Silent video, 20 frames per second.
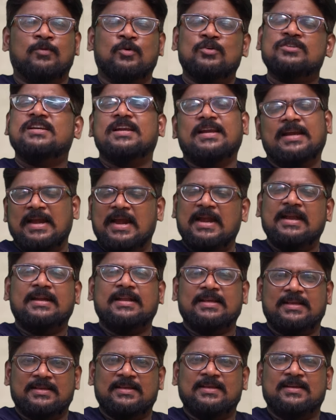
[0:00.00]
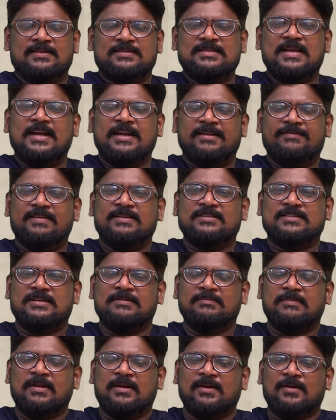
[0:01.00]
మోస్ట్లీ ఇలాంటి సైంటిఫిక్
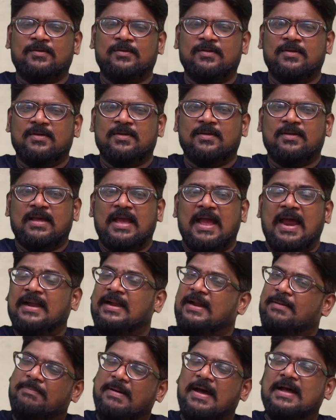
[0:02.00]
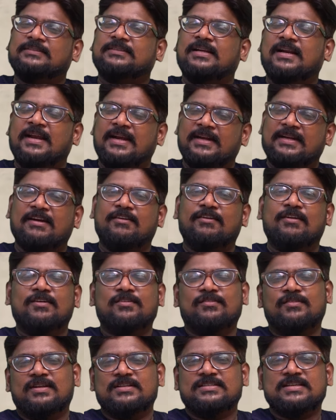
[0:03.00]
సినిమాల్లో అండ్ ఆ పాత్ర హిట్ అవ్వడం
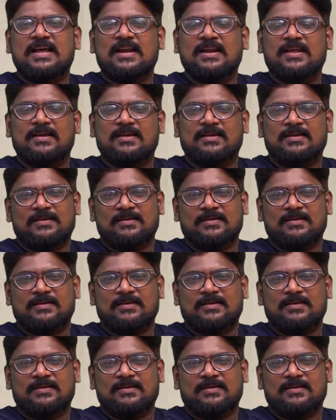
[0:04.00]
కూడా చాలా